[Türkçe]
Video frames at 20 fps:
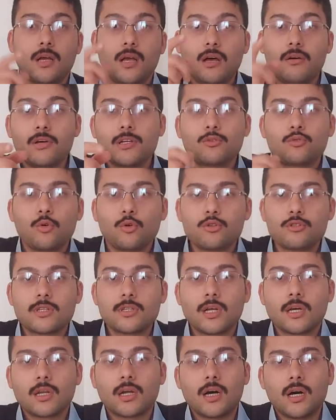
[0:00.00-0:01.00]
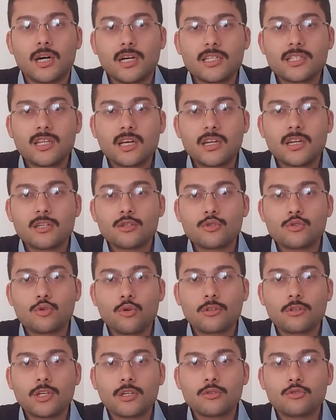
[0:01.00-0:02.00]
Evet dostlar azdan az
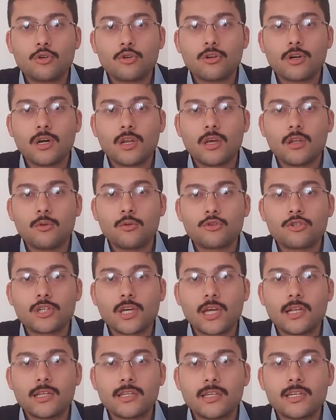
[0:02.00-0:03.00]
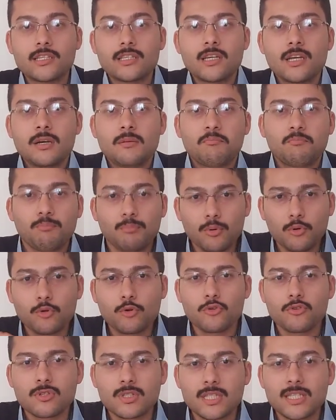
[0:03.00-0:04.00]
çoktan çok kanalına hoş geldiniz.
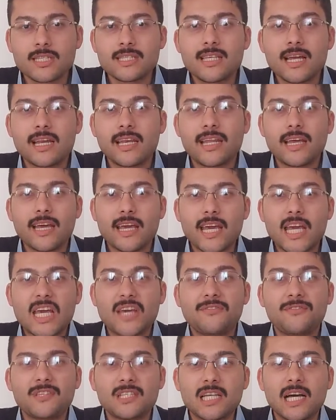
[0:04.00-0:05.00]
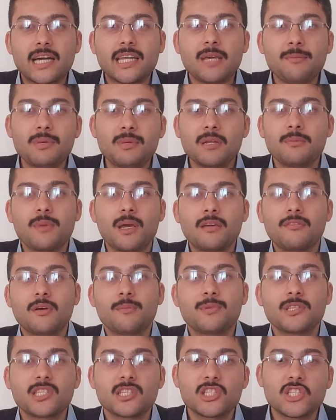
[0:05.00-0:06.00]
Bugün sizlerle efsane bir
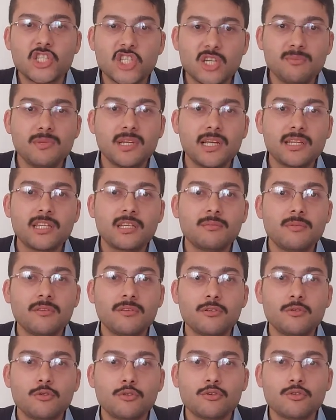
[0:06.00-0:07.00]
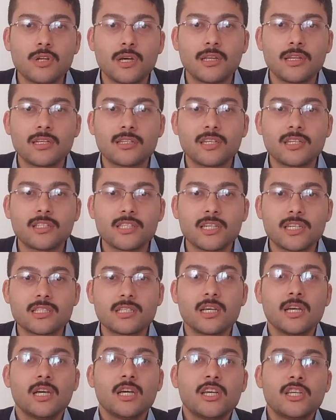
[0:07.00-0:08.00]
meyvemizin çimlendirme videosunu
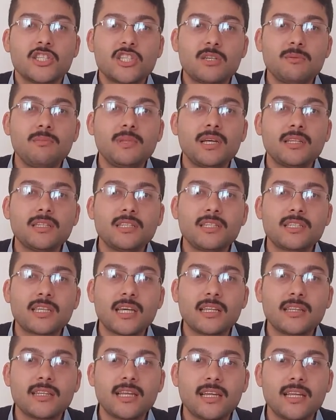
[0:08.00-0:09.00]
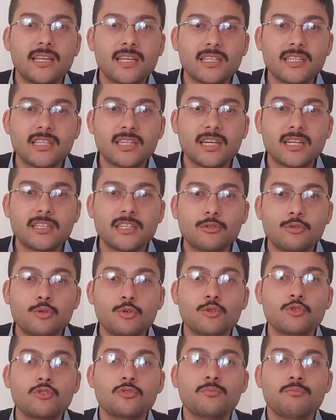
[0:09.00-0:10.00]
anlatacağız. Çimlendirirken nelere dikkat
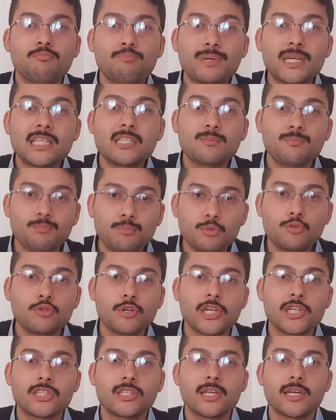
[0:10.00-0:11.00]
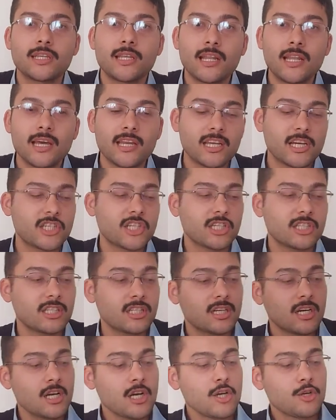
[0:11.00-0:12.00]
ediyoruz? Biz bu süreçte neler
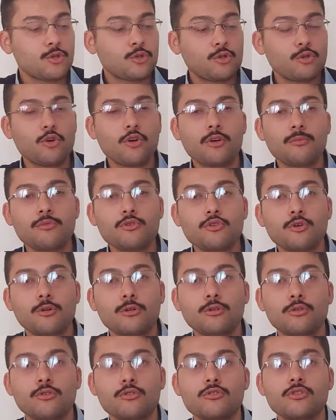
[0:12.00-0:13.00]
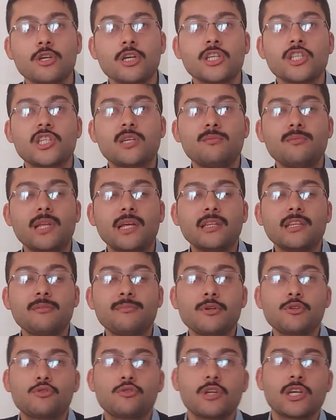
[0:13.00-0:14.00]
yaşadık? Şu görmüş olduğunuz
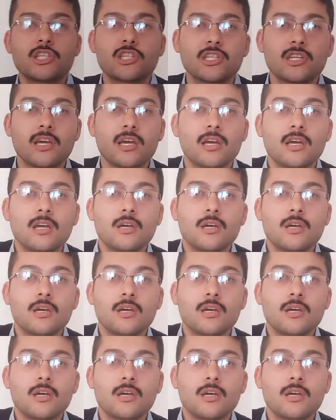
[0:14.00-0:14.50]
çimlendirme sürecine